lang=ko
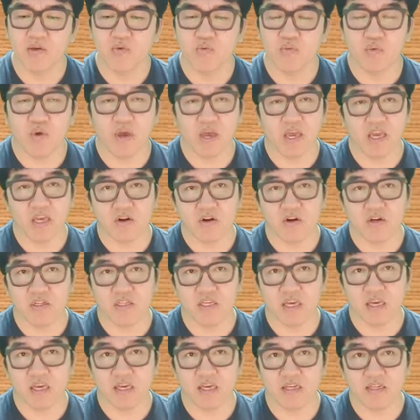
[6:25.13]
왜 이걸
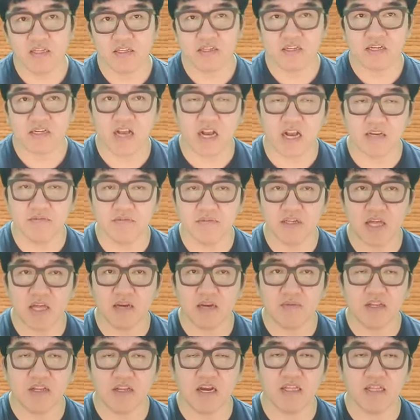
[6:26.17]
이제 가끔 이제
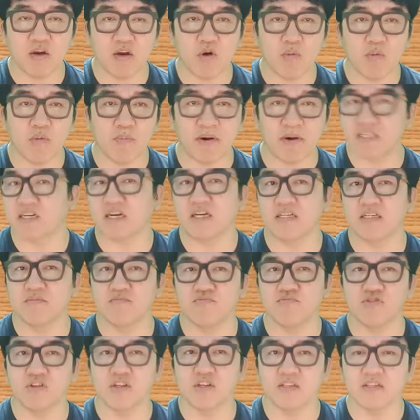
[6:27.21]
세금 인하한다고 하면 발작하시는
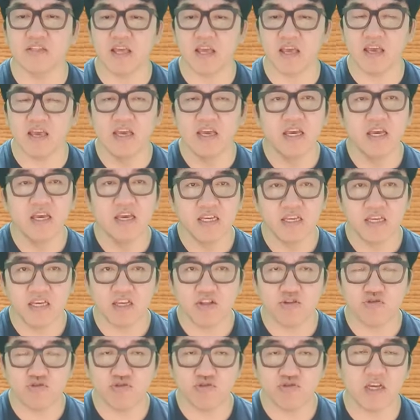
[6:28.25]
분들이 있는데
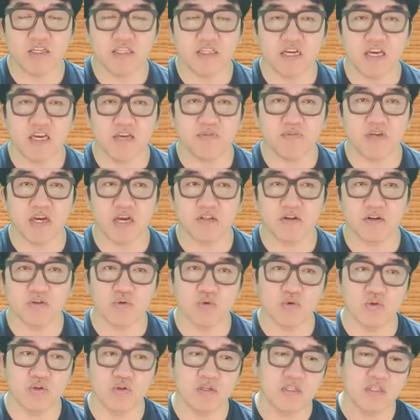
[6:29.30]
이 투자자 입장에서
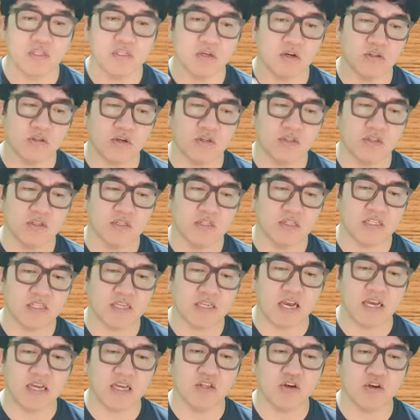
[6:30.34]
또는 어떤
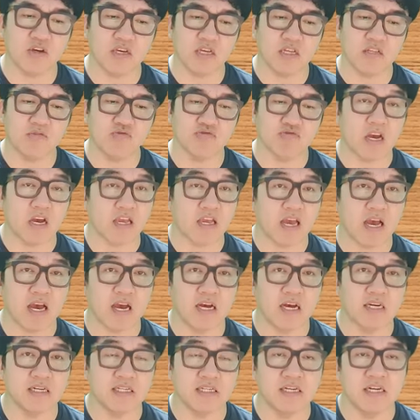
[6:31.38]
장기적인
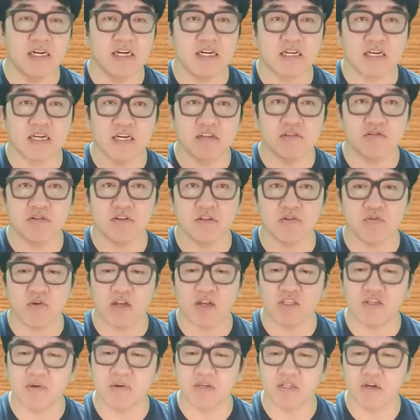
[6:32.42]
우상향을 그릴 수 있는
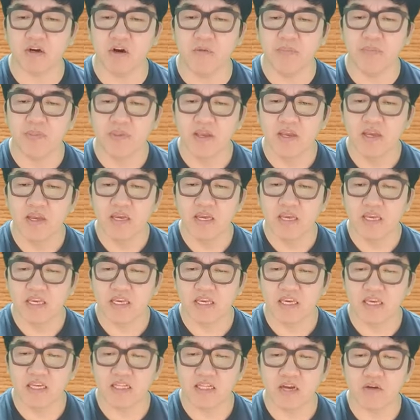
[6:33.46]
관점에서
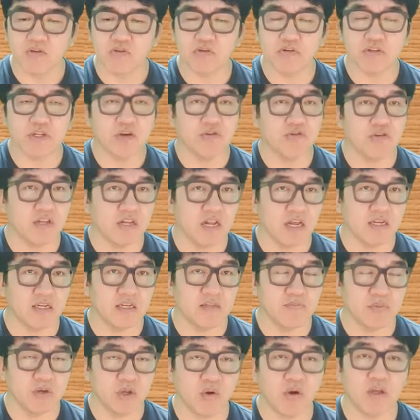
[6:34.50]
이 상속세율 인하는
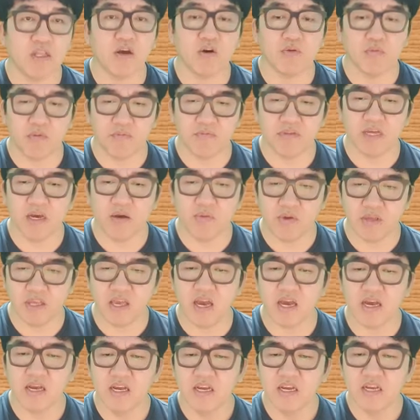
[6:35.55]
필요하다고 봅니다.
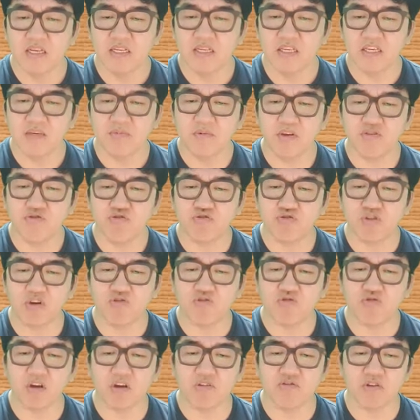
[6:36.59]
왜냐? 지배주주의
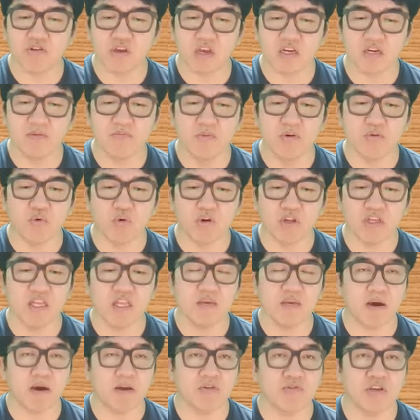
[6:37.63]
주가 누르의 근본 원인이
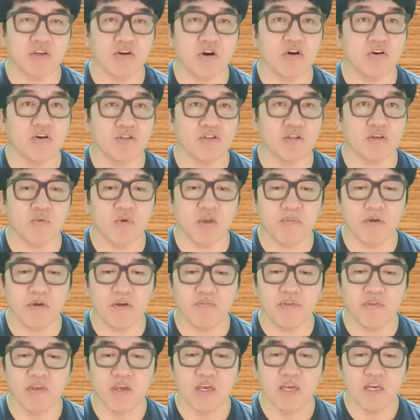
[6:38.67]
바로 이거거든요.
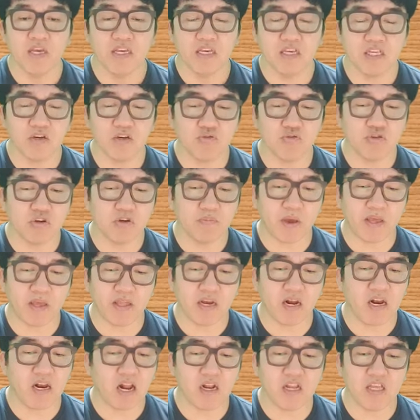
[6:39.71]
왜냐면 이 친구들은
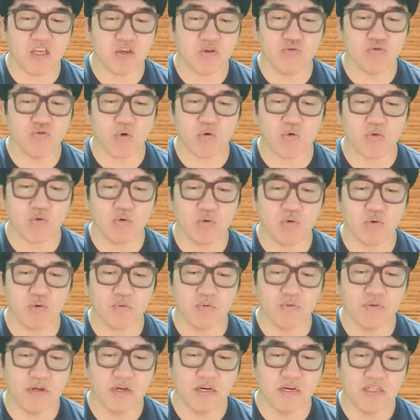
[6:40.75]
배당을 할 이유도 없고
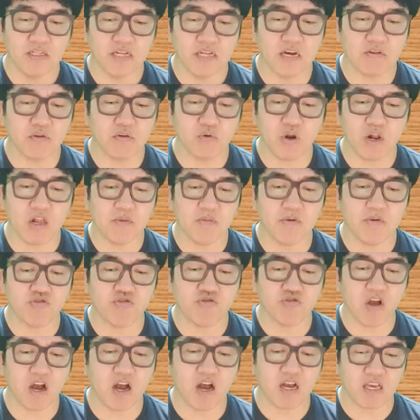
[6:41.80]
상속을 하려면
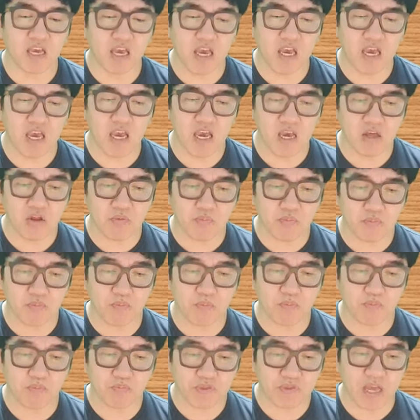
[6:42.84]
주가가 계속
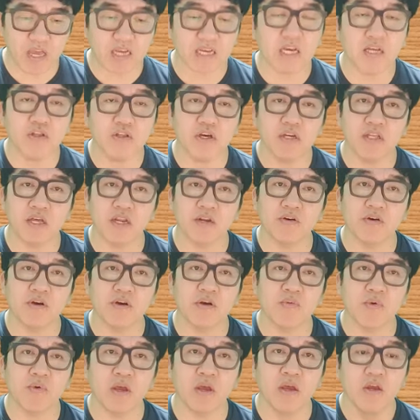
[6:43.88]
낮게 있어야 되는 거예요.
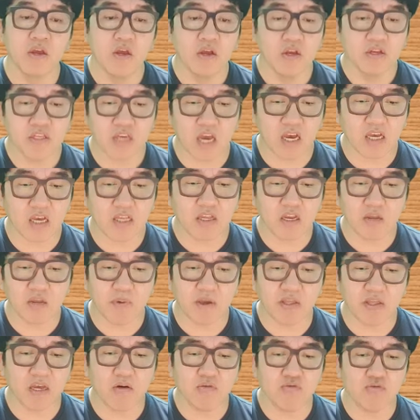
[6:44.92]
왜? 자기들이
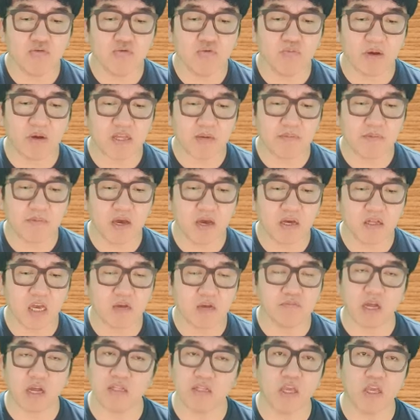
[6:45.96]
배당으로 받아봐야 세금
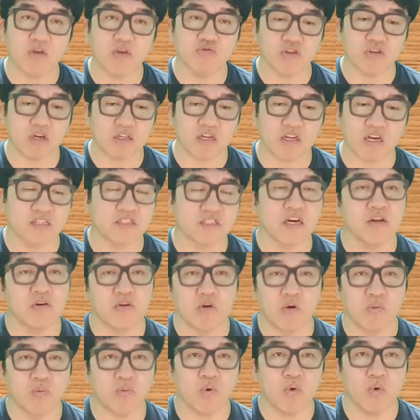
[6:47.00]
다 떼이고 자기들 가져가는 거
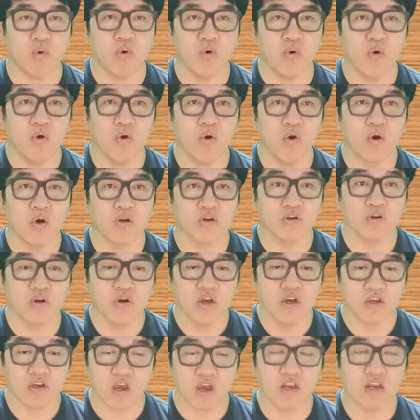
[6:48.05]
없고. 그죠?
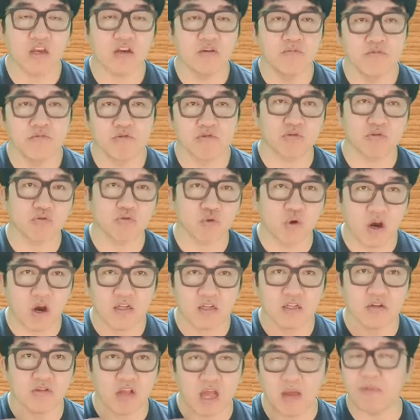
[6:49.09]
괜히 금융소득
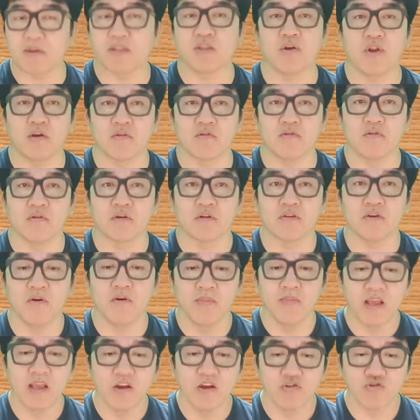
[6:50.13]
종합가스로다 뱉어내고. 그죠?
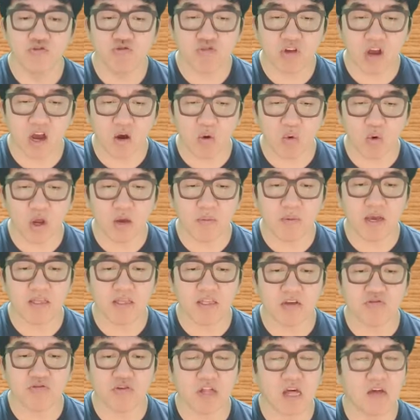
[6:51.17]
주가가 올라봐야
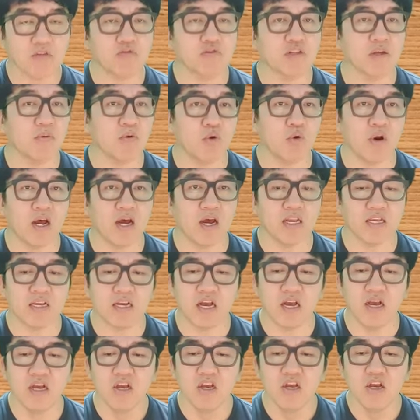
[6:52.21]
나중에 상속세만
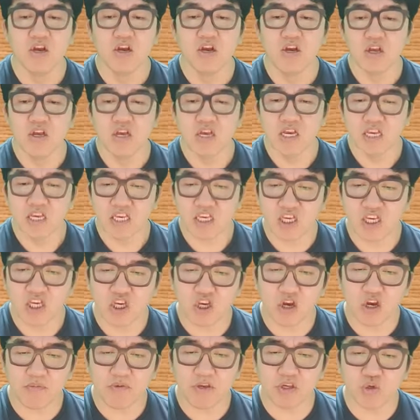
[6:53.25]
올라가니까
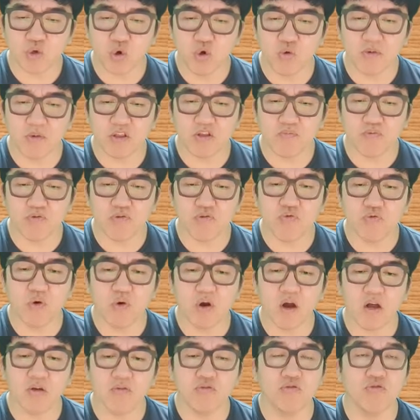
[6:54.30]
기업이 좋음에도
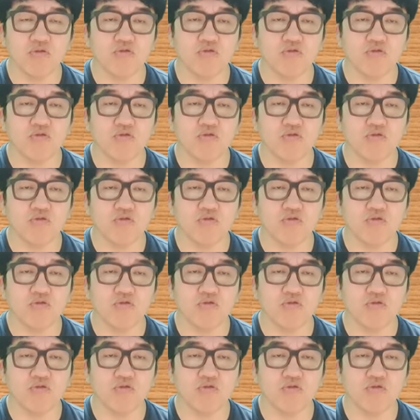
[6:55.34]
불구하고